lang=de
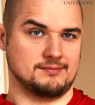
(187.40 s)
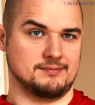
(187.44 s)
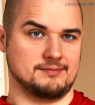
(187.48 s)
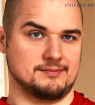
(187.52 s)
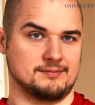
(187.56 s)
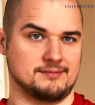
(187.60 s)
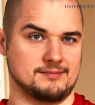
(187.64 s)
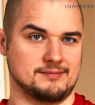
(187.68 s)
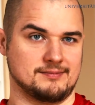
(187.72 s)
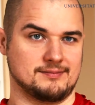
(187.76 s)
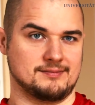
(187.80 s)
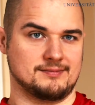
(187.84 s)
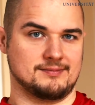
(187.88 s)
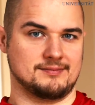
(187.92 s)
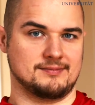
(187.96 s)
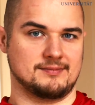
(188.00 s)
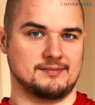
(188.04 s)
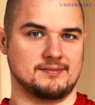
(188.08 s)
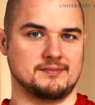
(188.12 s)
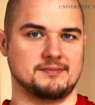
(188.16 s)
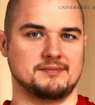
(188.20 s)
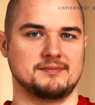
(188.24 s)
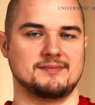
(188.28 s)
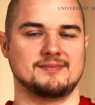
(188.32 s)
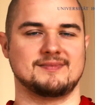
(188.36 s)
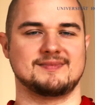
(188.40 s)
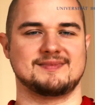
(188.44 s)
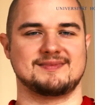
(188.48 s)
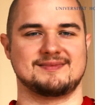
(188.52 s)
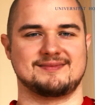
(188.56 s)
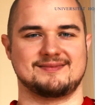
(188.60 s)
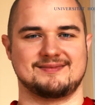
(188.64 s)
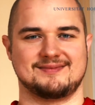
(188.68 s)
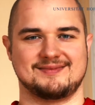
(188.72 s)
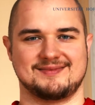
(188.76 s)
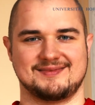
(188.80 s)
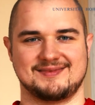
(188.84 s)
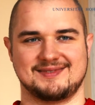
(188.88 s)
aus als von den
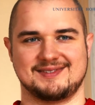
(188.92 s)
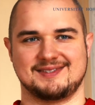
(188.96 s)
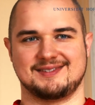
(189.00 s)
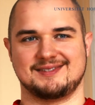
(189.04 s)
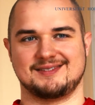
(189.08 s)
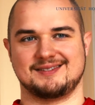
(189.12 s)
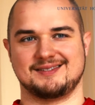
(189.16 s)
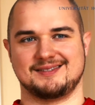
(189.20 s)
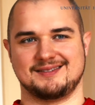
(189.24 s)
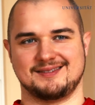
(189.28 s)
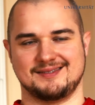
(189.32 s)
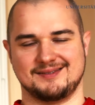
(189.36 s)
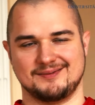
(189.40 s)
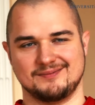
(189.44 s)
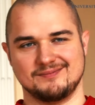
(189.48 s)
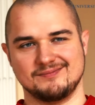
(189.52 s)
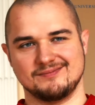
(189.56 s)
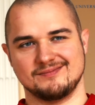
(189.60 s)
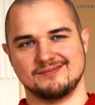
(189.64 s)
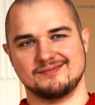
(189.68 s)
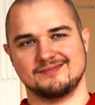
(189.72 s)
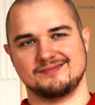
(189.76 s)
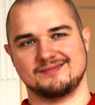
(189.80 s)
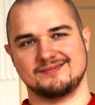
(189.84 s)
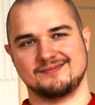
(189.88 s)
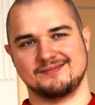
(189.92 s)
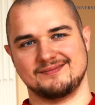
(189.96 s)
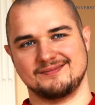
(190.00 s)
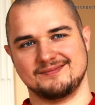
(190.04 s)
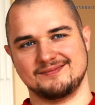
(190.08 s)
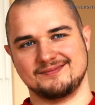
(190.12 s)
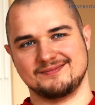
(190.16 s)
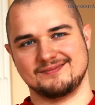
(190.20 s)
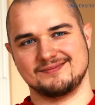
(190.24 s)
Studierenden erwartet. Taucht